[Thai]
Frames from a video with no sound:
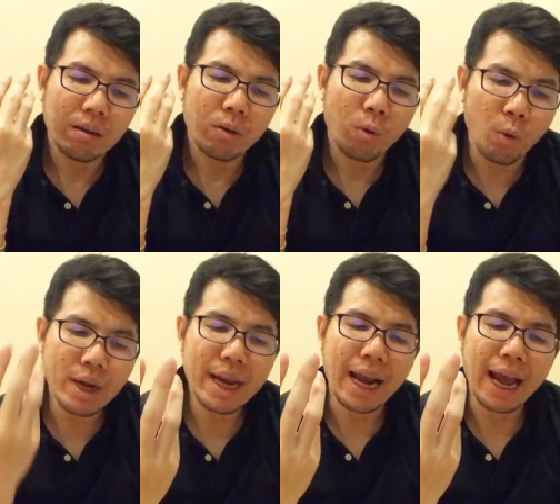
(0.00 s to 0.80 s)
คุณ
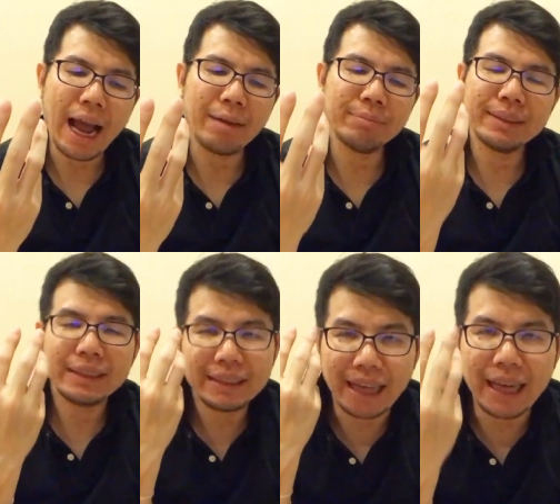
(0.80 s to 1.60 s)
เนี่ยนะครับ
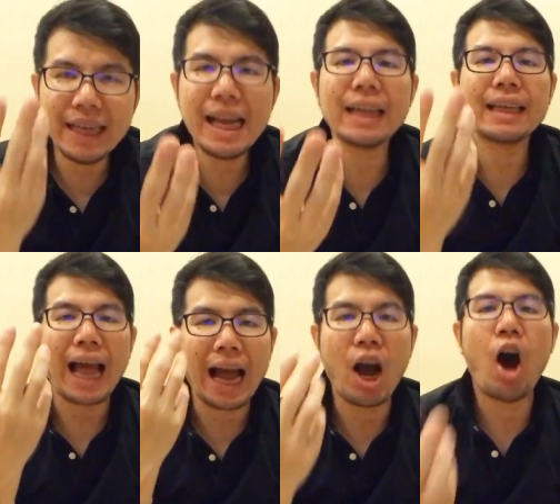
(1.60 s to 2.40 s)
จะเลือกทา
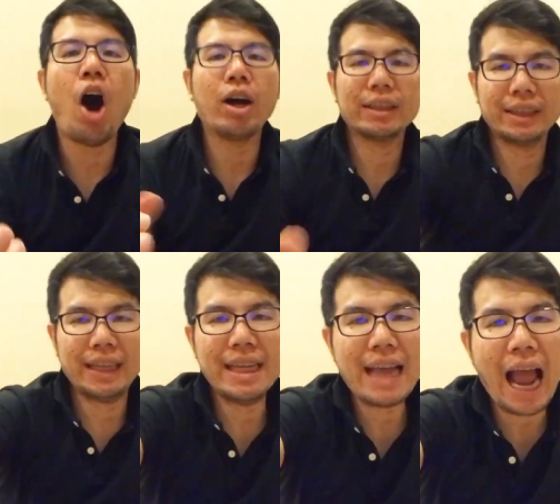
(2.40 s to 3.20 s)
งออก
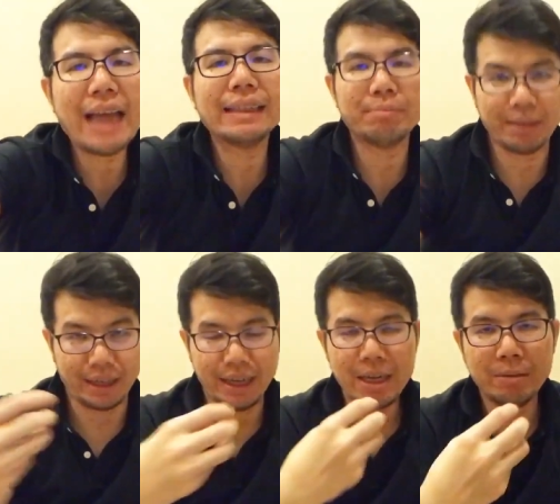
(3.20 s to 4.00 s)
ที่ง่ายเสมอ
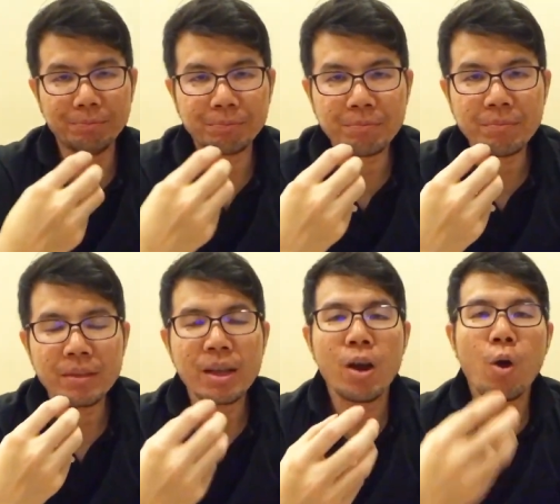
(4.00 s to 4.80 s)

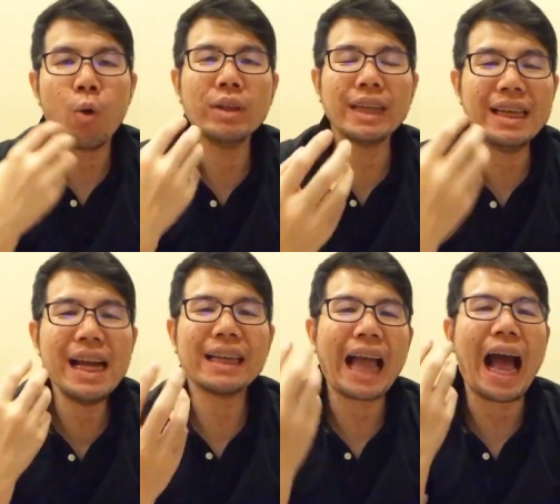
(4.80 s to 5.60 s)
คุณจะเลือก
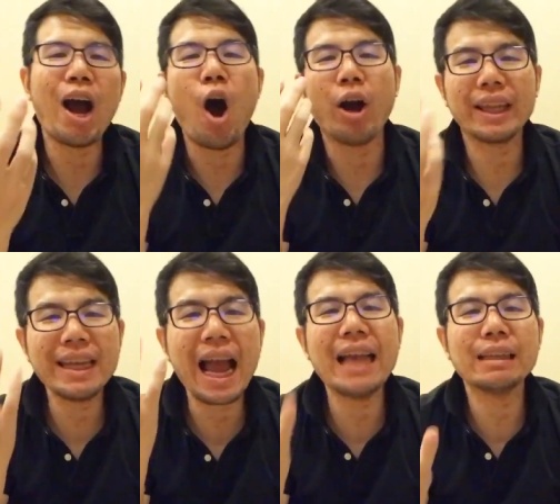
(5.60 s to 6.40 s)
ทางออกที่
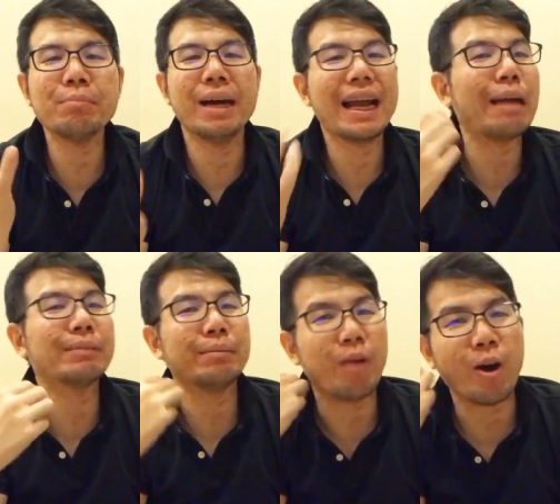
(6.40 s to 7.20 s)
ง่ายเสมอให้กับส
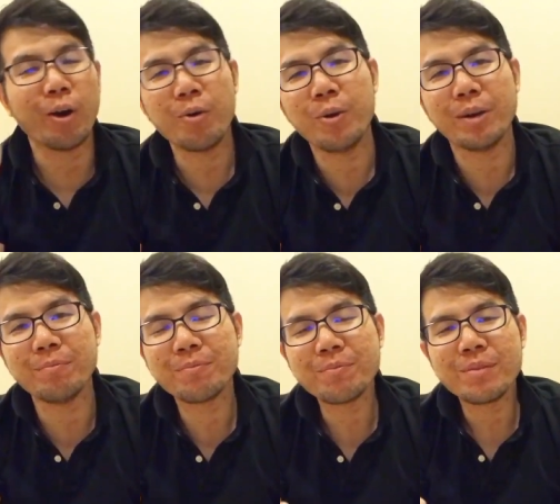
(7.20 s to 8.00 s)
มองของคุณ
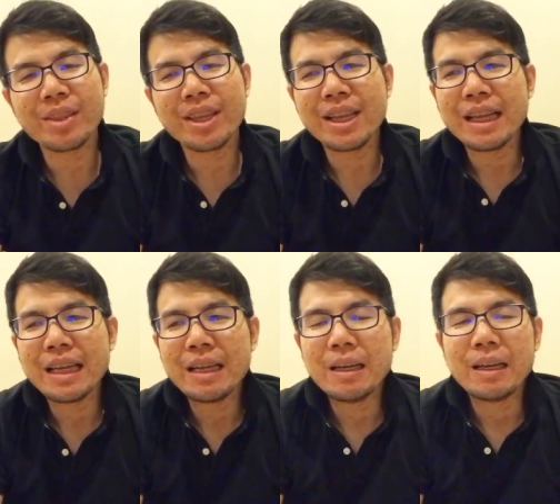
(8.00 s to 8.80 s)

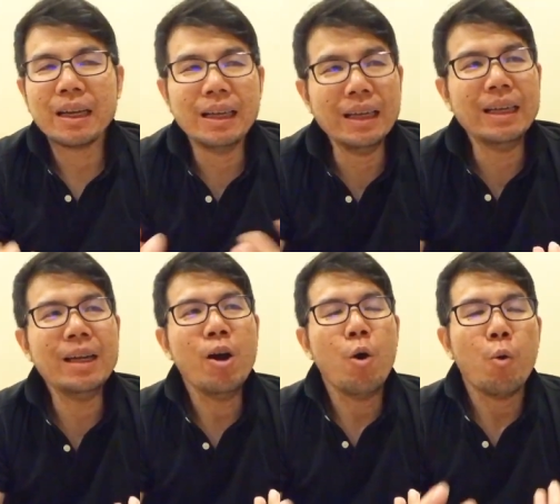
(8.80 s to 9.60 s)
คือ
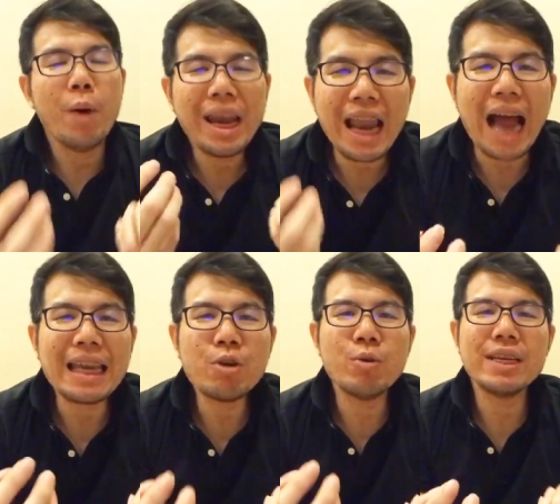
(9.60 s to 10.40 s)
เวลาที่
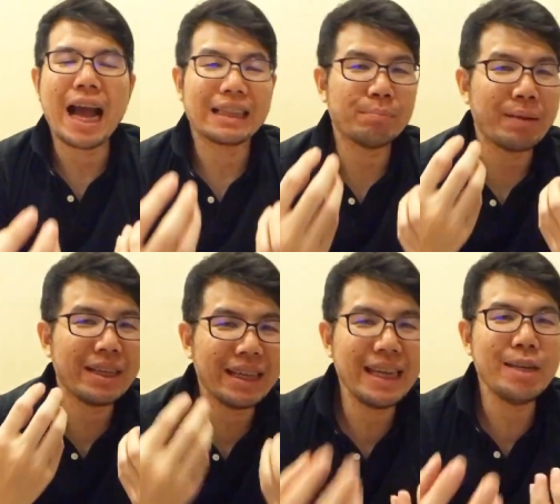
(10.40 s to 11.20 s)
คุณอยากจะเป็น
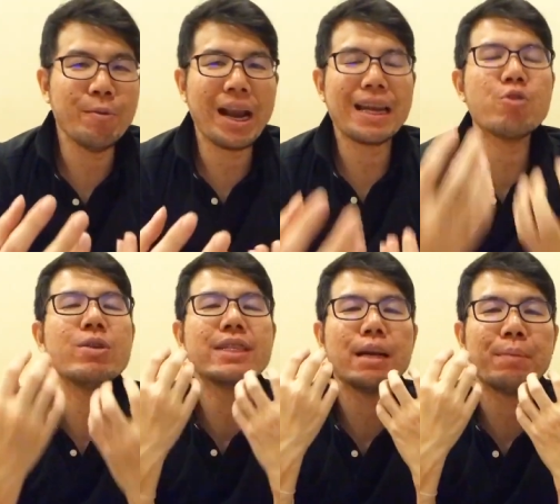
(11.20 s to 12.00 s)
หนี้หรือเวลาที่คุณ
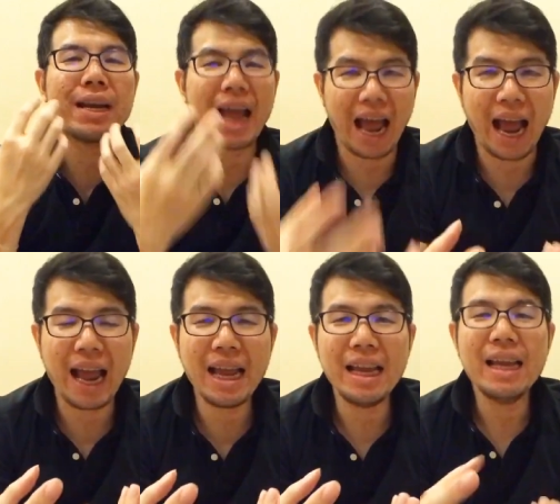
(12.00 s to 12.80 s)
เจอปัญหา
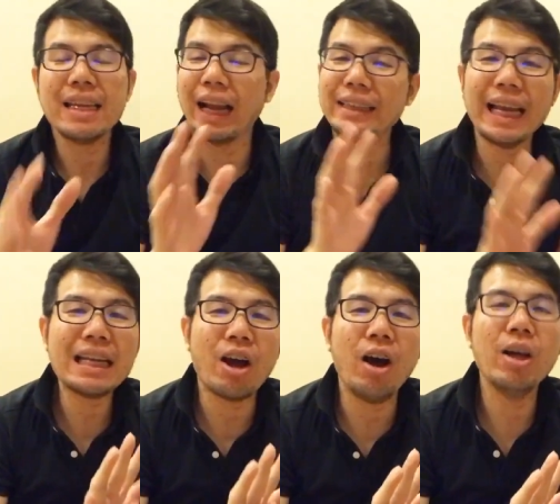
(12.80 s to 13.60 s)
อย่างเช่น
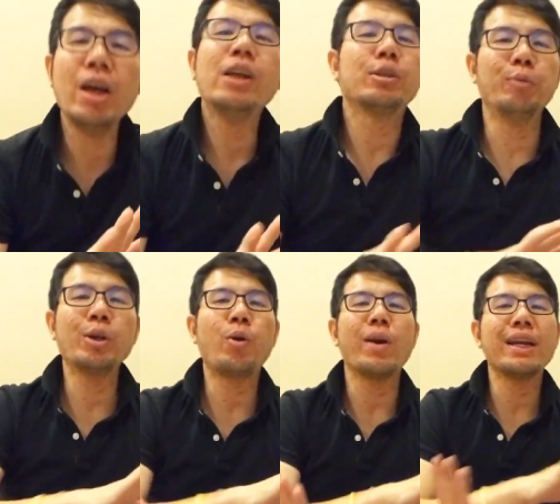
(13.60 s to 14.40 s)
เนาะสมมติ
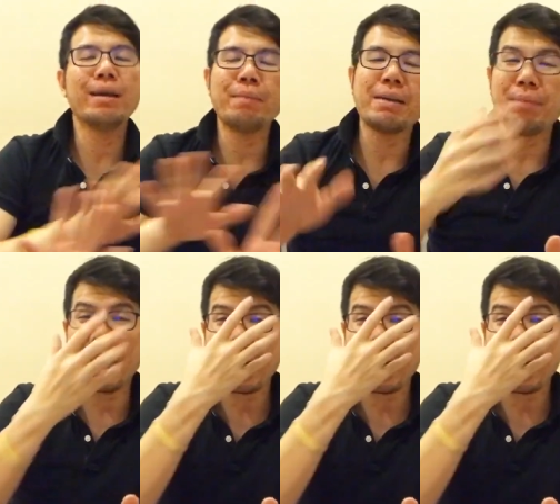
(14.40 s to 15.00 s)
คนนึงเป็นพนัก